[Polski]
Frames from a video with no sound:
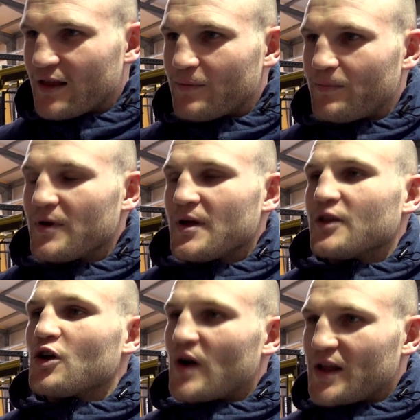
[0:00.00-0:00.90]
tak
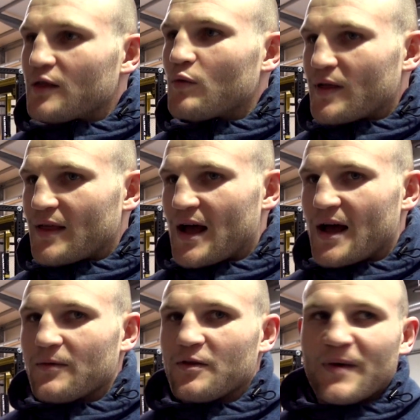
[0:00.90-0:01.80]
dokładnie z
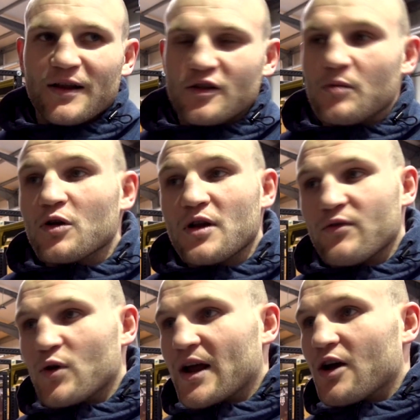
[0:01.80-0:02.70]
USA, z bardzo dobrą
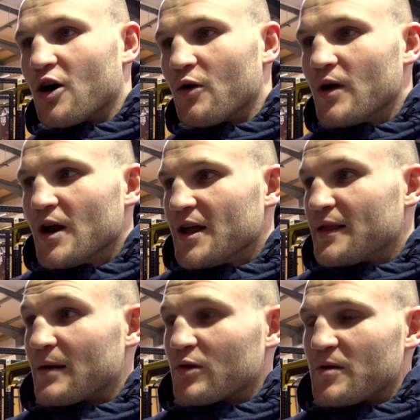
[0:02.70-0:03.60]
lewą ręką i
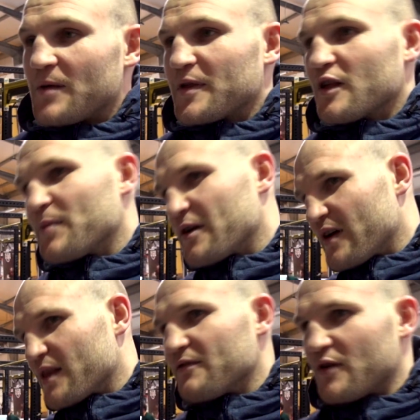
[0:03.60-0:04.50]
sam do mnie napisał, sparowałem z nim w